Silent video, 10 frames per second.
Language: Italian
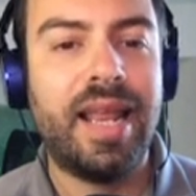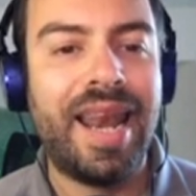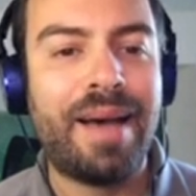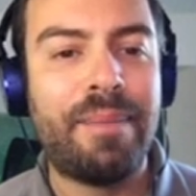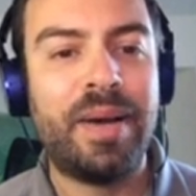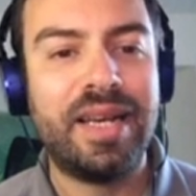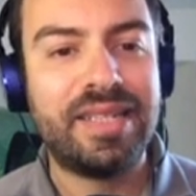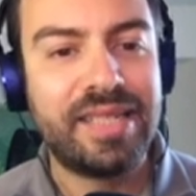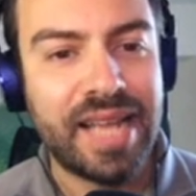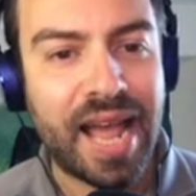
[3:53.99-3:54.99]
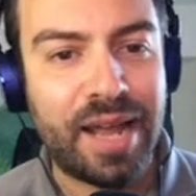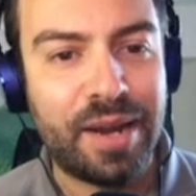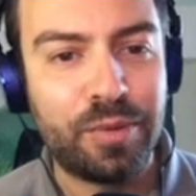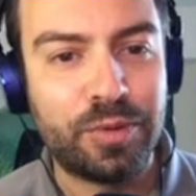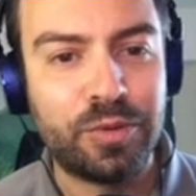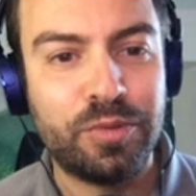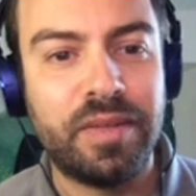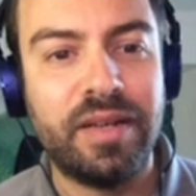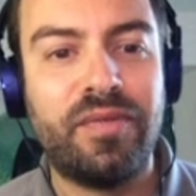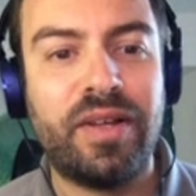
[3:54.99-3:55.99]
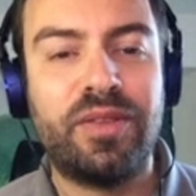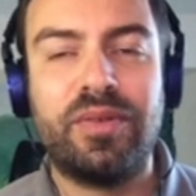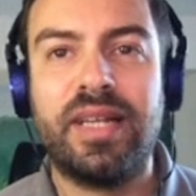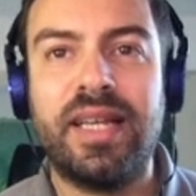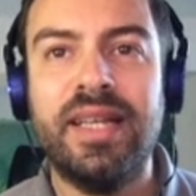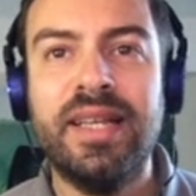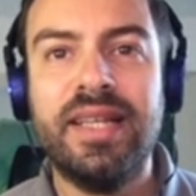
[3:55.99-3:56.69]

la palissiano, insomma il fatto che